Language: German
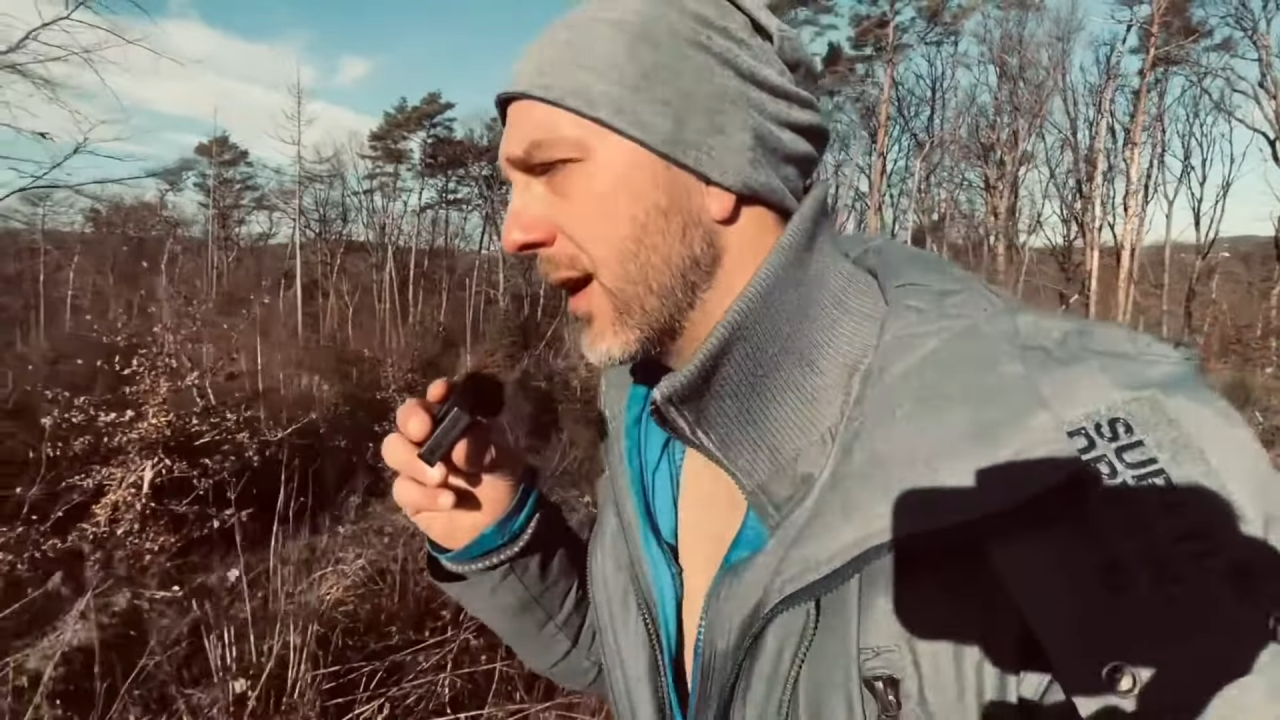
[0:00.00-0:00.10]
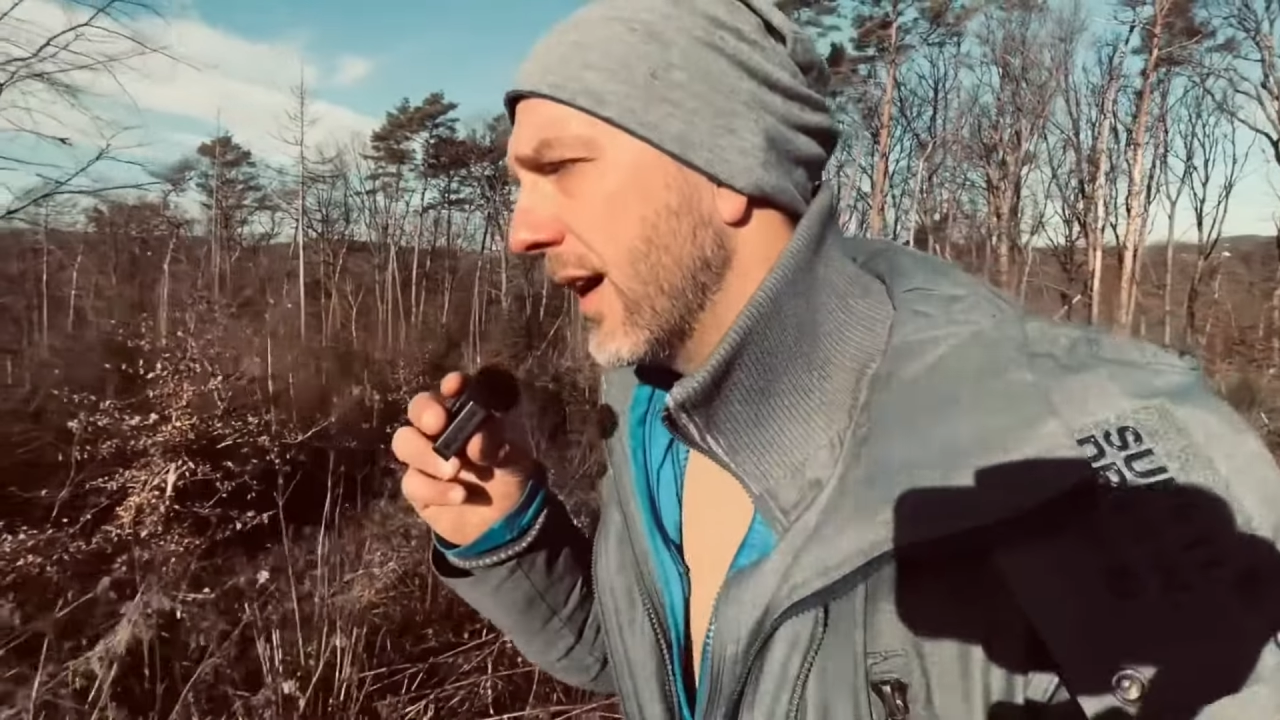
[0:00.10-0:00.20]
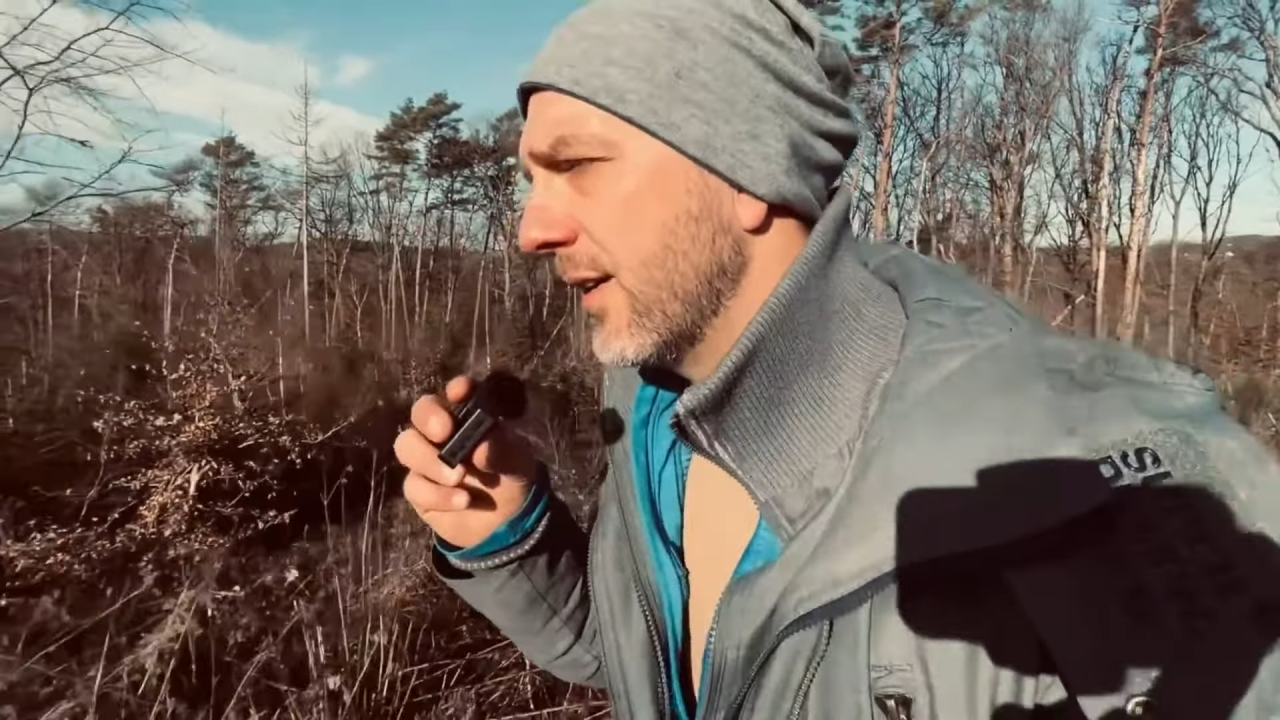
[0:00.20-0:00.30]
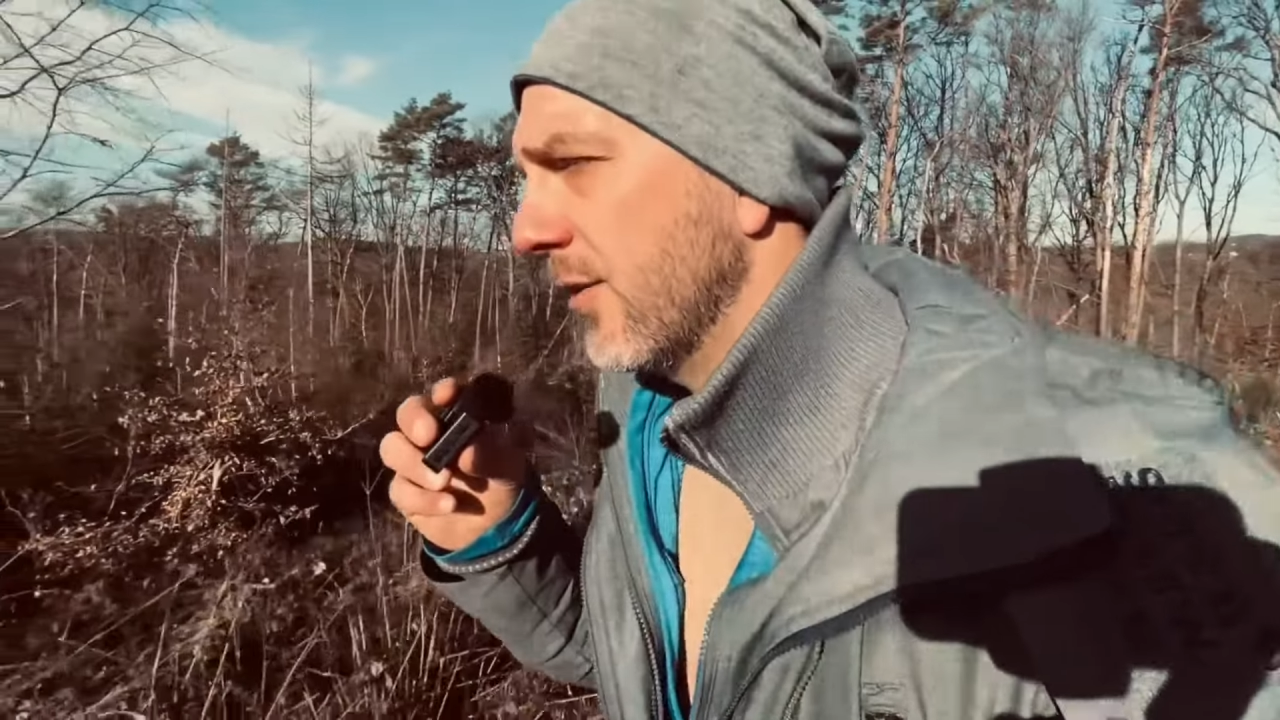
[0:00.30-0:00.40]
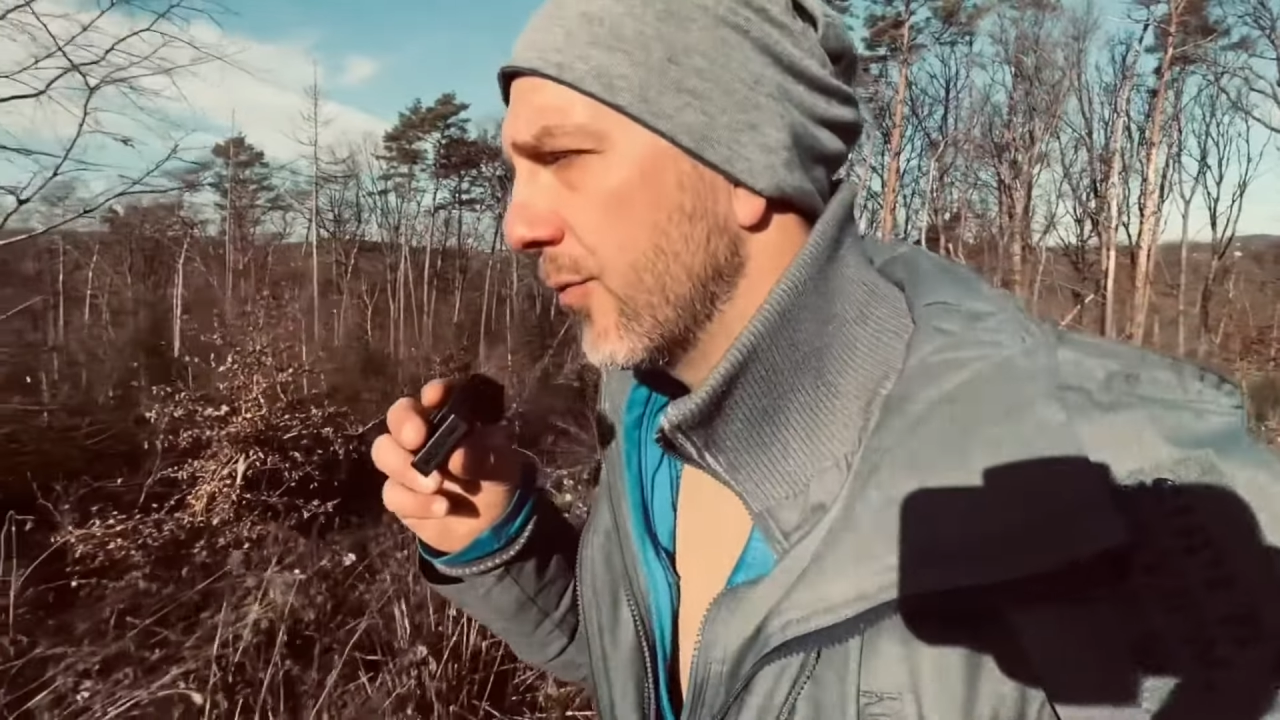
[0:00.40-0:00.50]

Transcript: gerade in